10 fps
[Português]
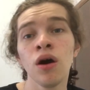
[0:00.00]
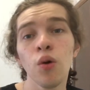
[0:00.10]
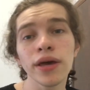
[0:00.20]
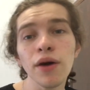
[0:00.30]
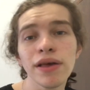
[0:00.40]

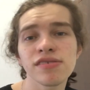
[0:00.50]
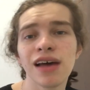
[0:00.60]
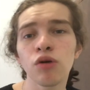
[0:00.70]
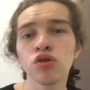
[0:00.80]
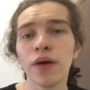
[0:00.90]
O que eu
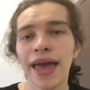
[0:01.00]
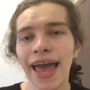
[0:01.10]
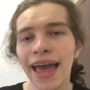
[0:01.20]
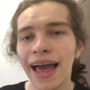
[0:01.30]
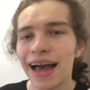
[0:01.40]
ressalto
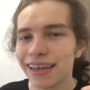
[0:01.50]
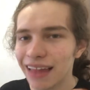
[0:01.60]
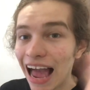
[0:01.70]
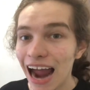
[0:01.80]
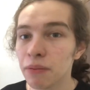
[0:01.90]
é
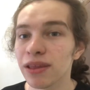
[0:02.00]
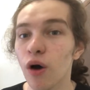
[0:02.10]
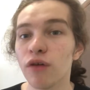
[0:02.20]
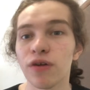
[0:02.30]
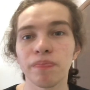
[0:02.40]
aquela arma
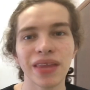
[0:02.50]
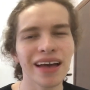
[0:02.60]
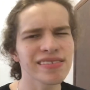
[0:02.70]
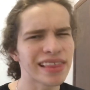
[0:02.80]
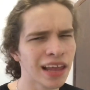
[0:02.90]
nova,
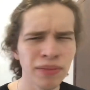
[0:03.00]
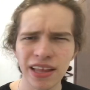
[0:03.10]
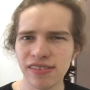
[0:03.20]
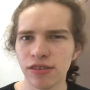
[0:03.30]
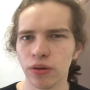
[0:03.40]
as
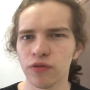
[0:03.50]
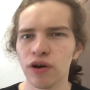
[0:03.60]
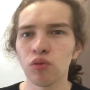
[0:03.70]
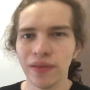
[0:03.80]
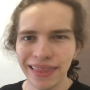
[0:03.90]
lâminas de
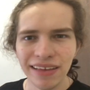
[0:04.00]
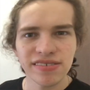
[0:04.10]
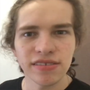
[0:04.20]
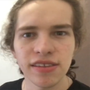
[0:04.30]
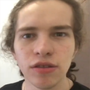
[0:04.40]
trovão,
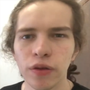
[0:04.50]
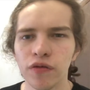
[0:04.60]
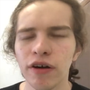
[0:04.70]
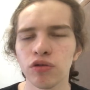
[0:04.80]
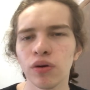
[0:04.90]
lanças de
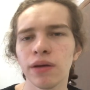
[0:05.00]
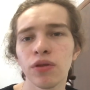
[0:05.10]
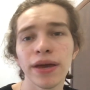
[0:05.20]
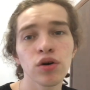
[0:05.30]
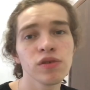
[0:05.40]
trovão, não
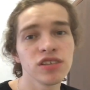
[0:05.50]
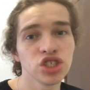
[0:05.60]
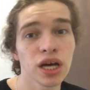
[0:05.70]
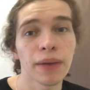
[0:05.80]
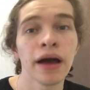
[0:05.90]
lembro bem como se
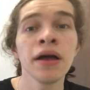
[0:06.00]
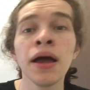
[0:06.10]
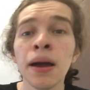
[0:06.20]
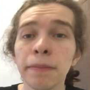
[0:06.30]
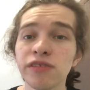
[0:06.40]
chama,
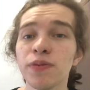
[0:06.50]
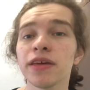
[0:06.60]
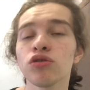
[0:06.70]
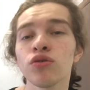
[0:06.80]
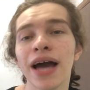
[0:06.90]
mas
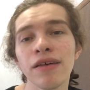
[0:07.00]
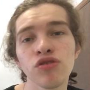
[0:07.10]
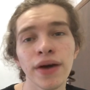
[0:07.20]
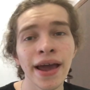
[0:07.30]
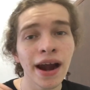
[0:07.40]
para todo
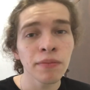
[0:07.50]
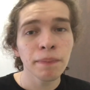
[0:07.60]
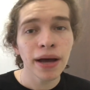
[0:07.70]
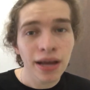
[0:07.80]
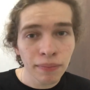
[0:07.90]
caso é a arma
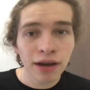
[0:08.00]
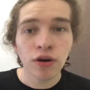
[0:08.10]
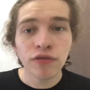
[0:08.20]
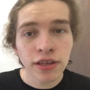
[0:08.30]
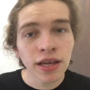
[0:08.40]
para acabar
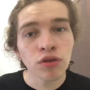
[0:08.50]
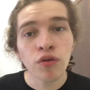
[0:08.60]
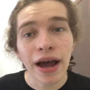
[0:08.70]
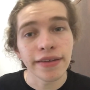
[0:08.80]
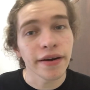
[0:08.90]
com a vida do
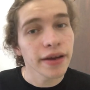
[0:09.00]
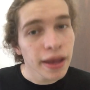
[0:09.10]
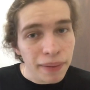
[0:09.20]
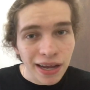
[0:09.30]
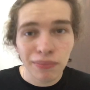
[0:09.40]
Ryder,
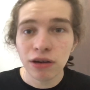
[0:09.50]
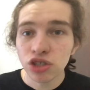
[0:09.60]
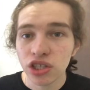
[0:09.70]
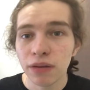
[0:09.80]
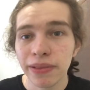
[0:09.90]
é para acabar com
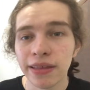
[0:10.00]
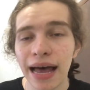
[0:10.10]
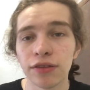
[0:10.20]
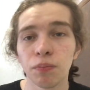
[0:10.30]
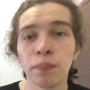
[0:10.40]
o titã
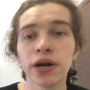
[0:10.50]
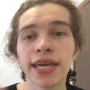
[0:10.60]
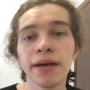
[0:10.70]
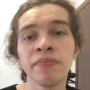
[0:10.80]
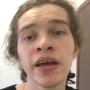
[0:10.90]
blindado,
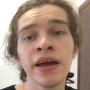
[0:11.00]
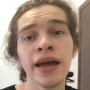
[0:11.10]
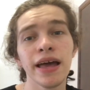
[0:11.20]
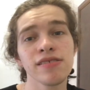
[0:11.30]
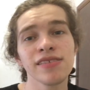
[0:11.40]
porque
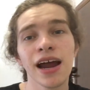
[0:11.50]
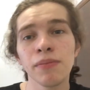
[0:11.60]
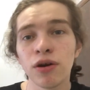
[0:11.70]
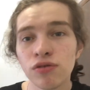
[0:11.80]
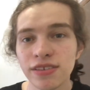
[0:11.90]
essa
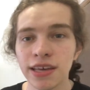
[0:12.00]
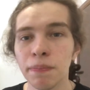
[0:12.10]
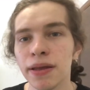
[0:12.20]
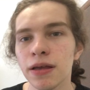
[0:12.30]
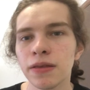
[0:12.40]
arma
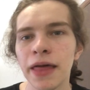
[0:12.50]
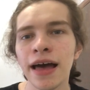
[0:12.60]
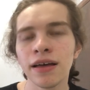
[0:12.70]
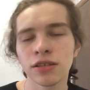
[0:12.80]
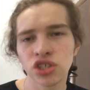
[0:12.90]
consegue
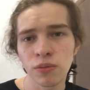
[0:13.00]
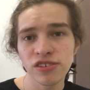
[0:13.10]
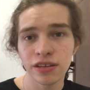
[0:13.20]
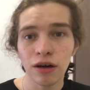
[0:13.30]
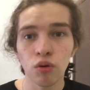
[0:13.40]
penetrar,
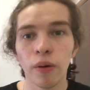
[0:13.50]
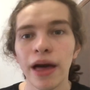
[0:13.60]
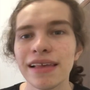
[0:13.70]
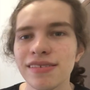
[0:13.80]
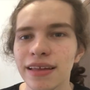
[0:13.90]
digamos que na
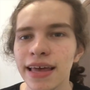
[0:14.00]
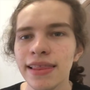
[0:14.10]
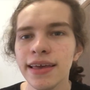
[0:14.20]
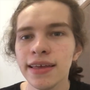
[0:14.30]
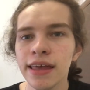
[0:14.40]
coroaça
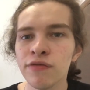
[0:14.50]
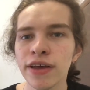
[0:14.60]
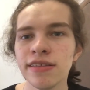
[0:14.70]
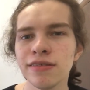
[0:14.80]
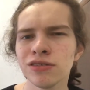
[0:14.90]
dele, e daí
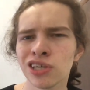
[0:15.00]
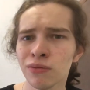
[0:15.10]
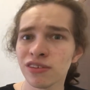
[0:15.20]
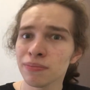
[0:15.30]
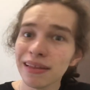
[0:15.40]
vai,
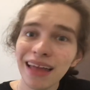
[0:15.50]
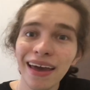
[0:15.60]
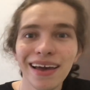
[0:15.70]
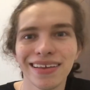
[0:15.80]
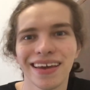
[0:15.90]
digamos que
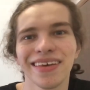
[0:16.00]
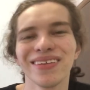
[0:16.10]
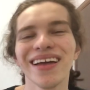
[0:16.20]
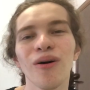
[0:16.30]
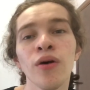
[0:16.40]
matar ele,
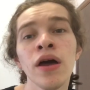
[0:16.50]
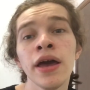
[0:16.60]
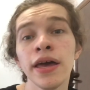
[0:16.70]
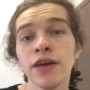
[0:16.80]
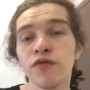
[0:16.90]
querendo ou não.
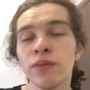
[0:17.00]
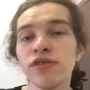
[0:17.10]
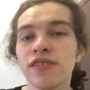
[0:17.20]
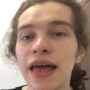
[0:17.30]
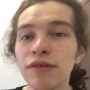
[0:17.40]
E foi
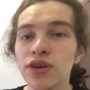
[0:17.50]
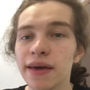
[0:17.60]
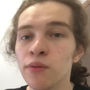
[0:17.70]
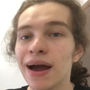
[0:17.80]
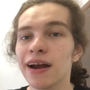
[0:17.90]
mostrado
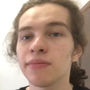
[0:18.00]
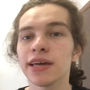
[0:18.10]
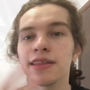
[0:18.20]
que era uma arma